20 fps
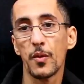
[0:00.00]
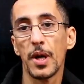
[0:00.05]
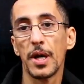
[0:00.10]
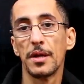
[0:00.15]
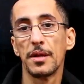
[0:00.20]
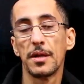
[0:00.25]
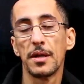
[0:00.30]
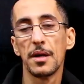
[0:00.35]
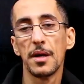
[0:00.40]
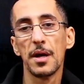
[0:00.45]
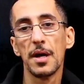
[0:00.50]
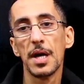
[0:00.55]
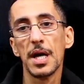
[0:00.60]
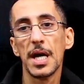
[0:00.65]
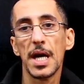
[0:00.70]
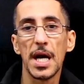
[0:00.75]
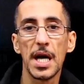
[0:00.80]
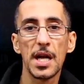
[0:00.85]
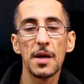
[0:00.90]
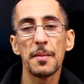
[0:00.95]
واحد
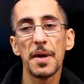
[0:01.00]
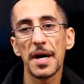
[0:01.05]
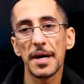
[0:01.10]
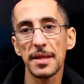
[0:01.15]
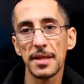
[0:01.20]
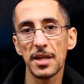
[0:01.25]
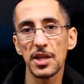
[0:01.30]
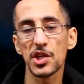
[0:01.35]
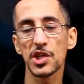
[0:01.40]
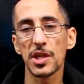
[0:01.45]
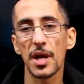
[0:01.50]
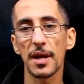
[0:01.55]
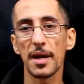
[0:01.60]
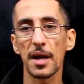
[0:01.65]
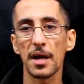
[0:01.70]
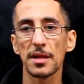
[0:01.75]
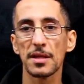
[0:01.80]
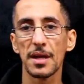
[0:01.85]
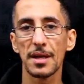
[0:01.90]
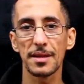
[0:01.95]
هنا ما غنديرش
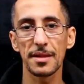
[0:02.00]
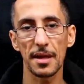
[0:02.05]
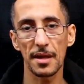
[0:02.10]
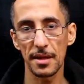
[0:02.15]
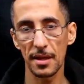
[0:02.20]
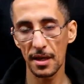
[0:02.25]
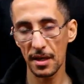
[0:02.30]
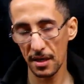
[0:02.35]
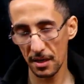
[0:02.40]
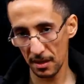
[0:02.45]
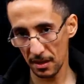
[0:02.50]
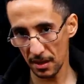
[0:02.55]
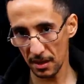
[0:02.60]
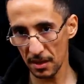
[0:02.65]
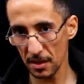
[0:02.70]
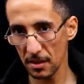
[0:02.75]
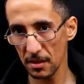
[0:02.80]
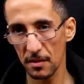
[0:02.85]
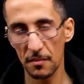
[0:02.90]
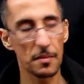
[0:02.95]
الطريقه ديال التقطير
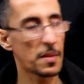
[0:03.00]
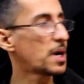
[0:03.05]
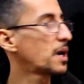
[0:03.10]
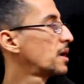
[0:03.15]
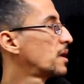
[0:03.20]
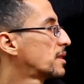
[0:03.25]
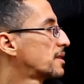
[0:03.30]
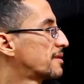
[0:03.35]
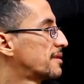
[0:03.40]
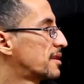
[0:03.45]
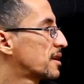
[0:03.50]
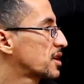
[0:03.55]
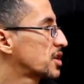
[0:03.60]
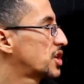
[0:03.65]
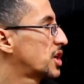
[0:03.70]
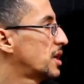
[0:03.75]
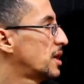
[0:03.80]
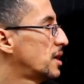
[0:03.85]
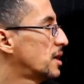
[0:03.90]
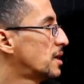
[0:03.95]
حيت ما
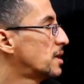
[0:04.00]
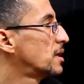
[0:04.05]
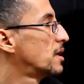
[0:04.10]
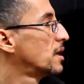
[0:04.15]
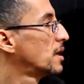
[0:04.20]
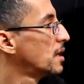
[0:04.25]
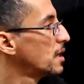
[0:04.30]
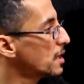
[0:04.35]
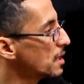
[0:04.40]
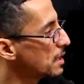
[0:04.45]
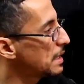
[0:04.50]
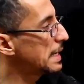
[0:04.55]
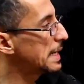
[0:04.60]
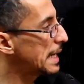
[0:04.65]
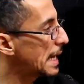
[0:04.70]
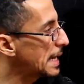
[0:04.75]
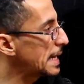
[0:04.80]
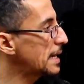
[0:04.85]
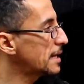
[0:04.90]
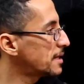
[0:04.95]
غتصدقش ليا
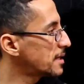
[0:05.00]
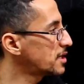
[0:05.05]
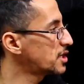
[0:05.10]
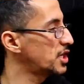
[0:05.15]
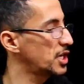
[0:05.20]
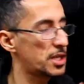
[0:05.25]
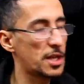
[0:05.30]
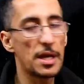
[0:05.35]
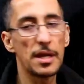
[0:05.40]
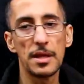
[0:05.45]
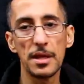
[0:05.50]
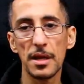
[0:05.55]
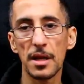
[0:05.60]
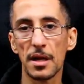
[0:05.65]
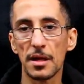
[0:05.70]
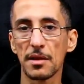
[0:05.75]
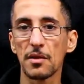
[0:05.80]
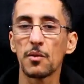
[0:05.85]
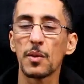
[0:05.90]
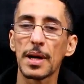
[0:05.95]
الا الا درت شي
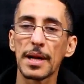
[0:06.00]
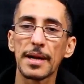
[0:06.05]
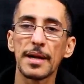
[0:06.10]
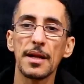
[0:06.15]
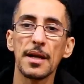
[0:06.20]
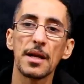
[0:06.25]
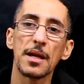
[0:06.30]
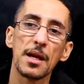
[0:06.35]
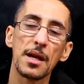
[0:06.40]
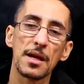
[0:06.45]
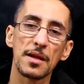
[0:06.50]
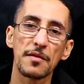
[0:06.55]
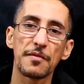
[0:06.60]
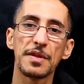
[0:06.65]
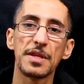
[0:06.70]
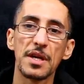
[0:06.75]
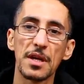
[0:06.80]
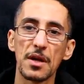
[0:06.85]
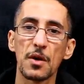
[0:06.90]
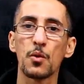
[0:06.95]
تعديلات ولكن حنا
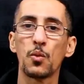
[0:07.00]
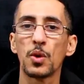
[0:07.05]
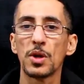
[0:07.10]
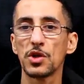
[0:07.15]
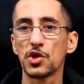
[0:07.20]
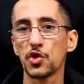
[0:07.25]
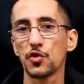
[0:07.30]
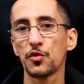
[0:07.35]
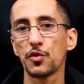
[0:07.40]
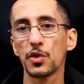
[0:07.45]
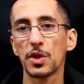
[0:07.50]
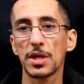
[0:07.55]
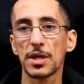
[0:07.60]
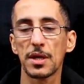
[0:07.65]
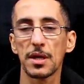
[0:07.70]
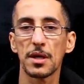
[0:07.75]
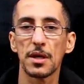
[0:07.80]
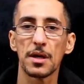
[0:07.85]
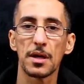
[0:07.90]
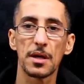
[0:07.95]
الهدف ديالنا هو نشوفوا
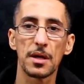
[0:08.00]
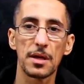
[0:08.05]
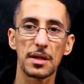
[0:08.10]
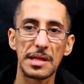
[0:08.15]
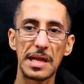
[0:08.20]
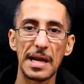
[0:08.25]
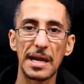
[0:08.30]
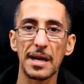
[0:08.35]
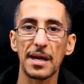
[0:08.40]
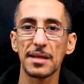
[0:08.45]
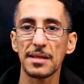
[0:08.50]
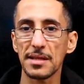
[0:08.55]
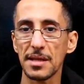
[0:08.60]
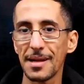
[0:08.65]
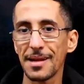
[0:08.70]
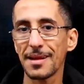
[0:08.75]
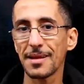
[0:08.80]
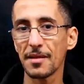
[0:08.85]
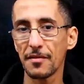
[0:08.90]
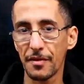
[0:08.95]
ديك آه، الطريقه
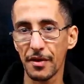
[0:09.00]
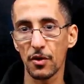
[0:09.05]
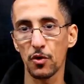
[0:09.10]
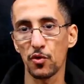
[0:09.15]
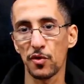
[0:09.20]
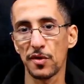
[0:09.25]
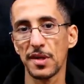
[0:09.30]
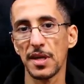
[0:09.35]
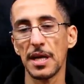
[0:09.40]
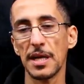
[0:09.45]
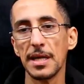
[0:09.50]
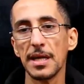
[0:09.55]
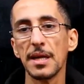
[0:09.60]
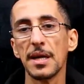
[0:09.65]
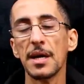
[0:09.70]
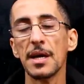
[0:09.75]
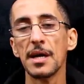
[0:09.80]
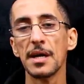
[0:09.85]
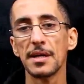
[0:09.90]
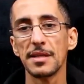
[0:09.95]
ديال لا ديفيرونس
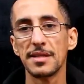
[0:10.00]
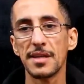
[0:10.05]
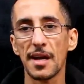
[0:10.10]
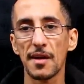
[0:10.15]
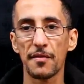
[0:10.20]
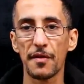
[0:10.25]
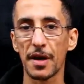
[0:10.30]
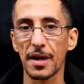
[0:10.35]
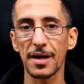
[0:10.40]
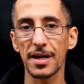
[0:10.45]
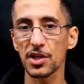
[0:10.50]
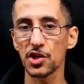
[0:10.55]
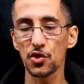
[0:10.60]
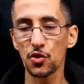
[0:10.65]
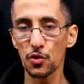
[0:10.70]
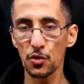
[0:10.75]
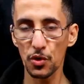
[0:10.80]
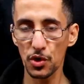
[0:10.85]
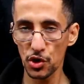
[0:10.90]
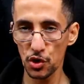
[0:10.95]
يعني ديال الفرق
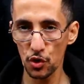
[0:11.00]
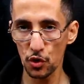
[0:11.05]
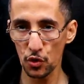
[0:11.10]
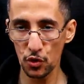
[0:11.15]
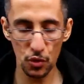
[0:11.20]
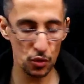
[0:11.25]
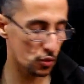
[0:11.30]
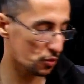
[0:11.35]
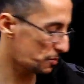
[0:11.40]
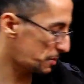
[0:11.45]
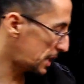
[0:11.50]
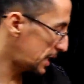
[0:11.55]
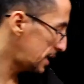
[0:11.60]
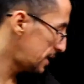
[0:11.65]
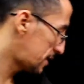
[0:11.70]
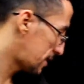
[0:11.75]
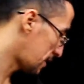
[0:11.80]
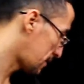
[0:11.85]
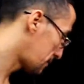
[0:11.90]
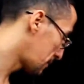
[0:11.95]
شنو شنو
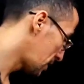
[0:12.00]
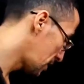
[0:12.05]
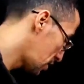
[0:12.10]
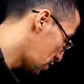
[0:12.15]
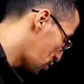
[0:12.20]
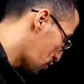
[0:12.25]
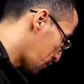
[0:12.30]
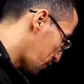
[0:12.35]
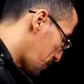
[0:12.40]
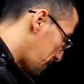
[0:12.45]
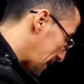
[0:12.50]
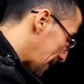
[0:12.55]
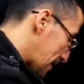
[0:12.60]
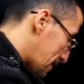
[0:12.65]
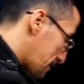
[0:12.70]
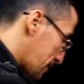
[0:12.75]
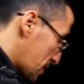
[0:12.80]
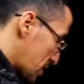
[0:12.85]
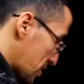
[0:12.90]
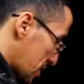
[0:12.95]
معنيتها شوفوا
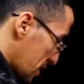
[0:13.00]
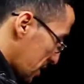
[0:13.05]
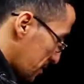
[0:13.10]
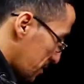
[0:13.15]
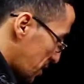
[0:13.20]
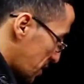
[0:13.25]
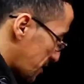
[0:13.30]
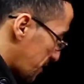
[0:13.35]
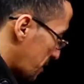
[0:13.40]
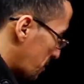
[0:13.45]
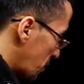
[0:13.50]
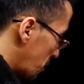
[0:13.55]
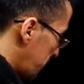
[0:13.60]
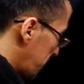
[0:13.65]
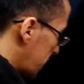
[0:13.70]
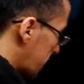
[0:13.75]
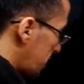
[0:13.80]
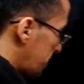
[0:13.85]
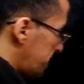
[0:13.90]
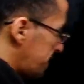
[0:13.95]
معايا باش باش تفهموا
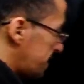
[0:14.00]
الفكره